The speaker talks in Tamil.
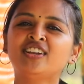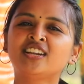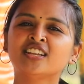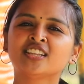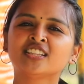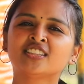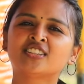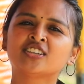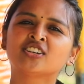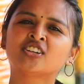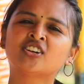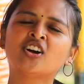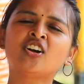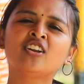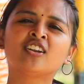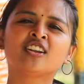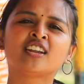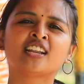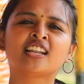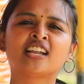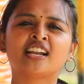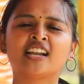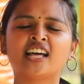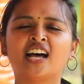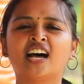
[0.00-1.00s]
பிழித்து
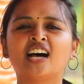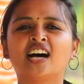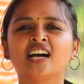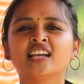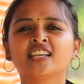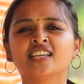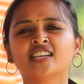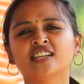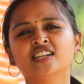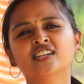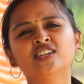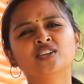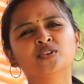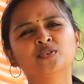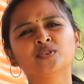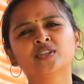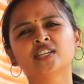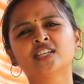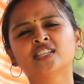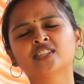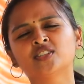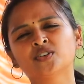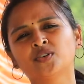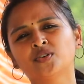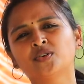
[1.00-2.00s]
கொள்ளடா
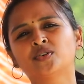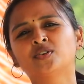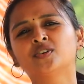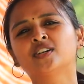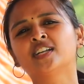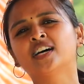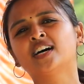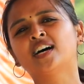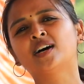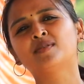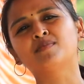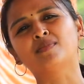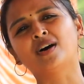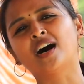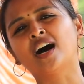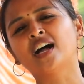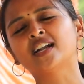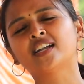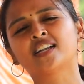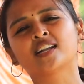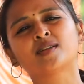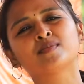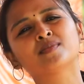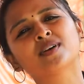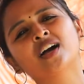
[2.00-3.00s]
என்னுயிர் தோழா
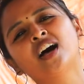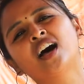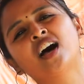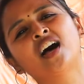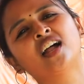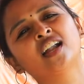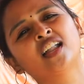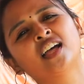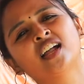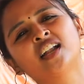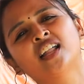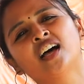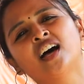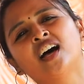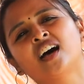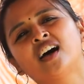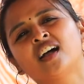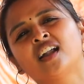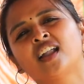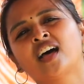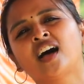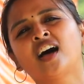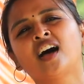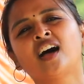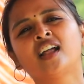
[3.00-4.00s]
மாற்றம் காணடா
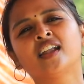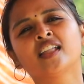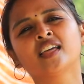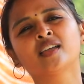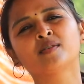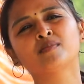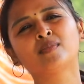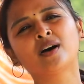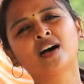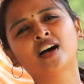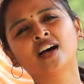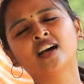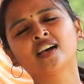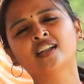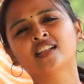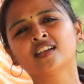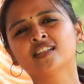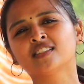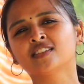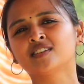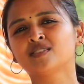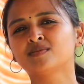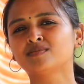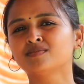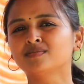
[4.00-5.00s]
நாளை
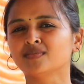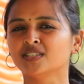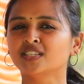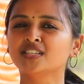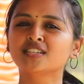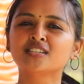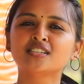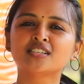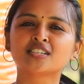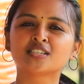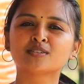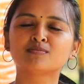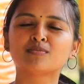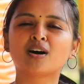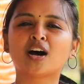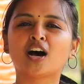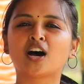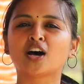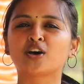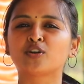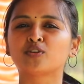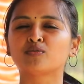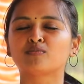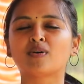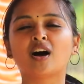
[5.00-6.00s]
பாரதம் இன்று
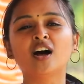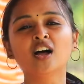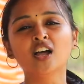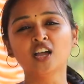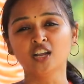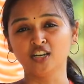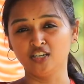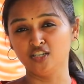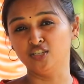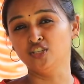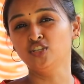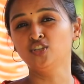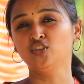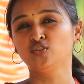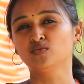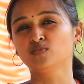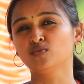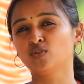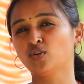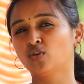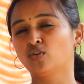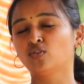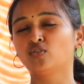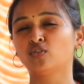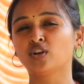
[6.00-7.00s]
மாறுமா
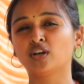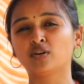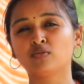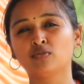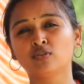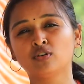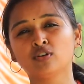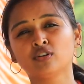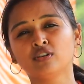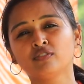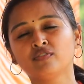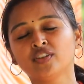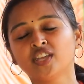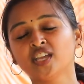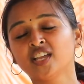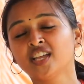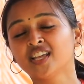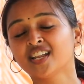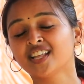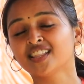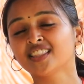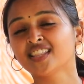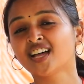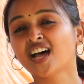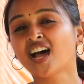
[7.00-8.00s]
நீயும் கூட ஒரு
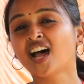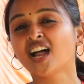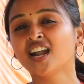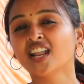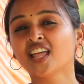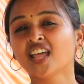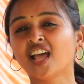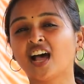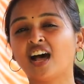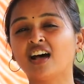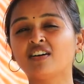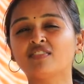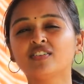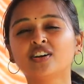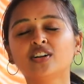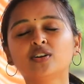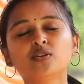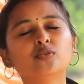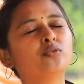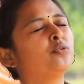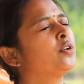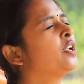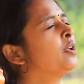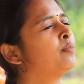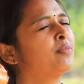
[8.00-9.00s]
வீரன் தானே அவன்
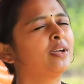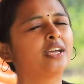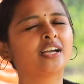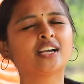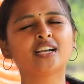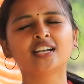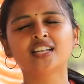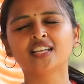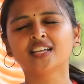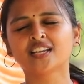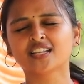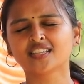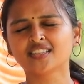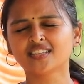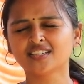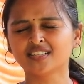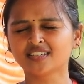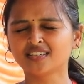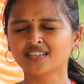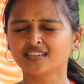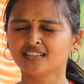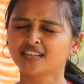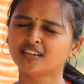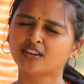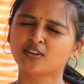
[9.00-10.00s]
உரிமைகள் இருந்து
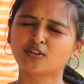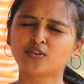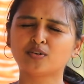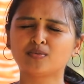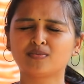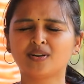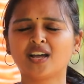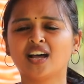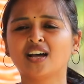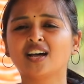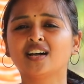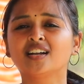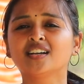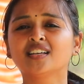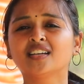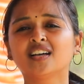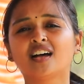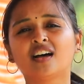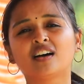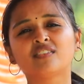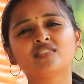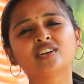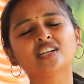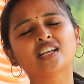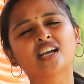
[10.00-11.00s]
நிற்கும் நாடு
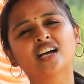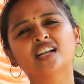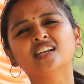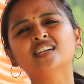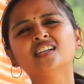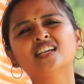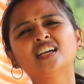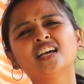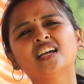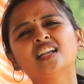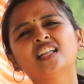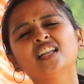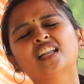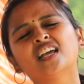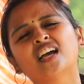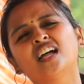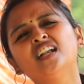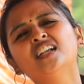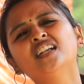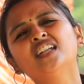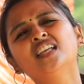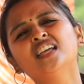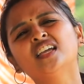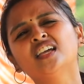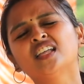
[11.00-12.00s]
அவன் கண்களில்
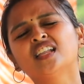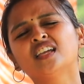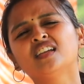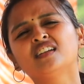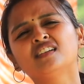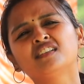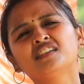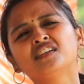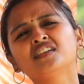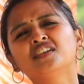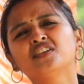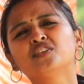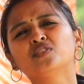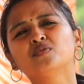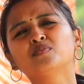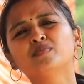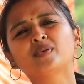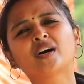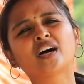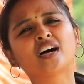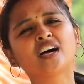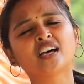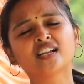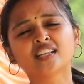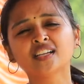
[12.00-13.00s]
கண்ணீரை நீயும்
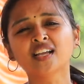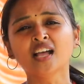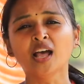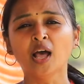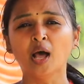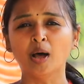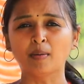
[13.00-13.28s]
பாரு